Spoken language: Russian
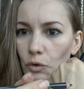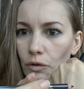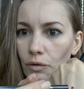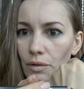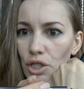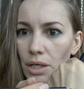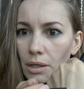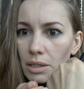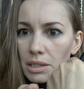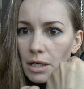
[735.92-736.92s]
что я вообще
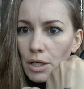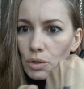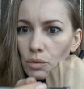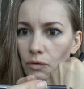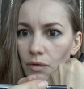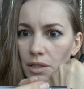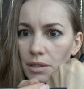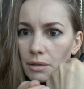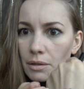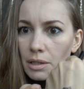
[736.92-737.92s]
не касаюсь, вот
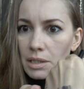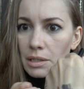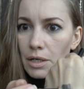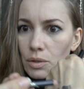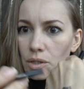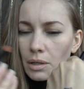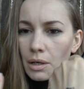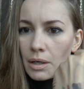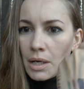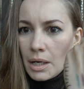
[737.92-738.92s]
видите, не касаюсь,
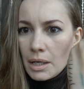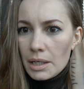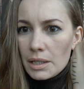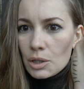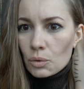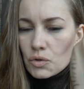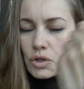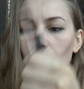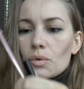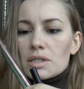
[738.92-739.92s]
а линию он
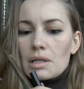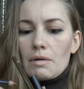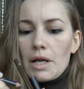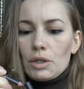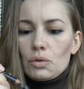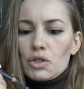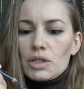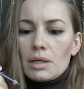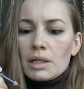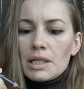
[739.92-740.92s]
все равно оставляет. То
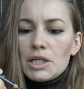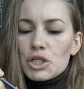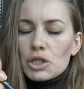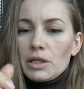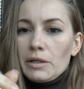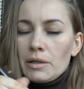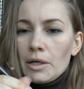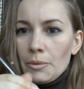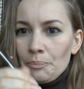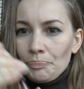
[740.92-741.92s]
есть отличные
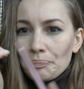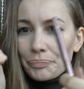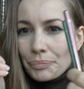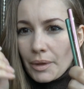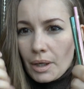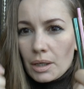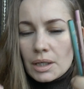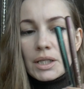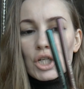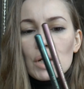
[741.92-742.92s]

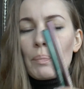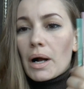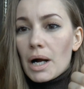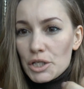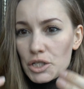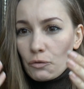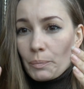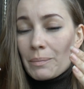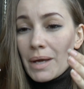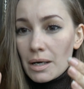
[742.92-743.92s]
карандаши по качеству,
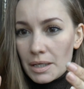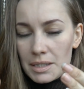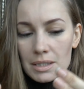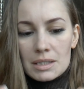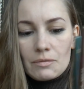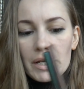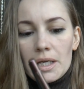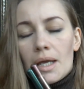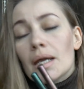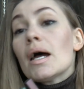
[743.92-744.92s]
по мягкости
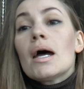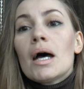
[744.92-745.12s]
своей.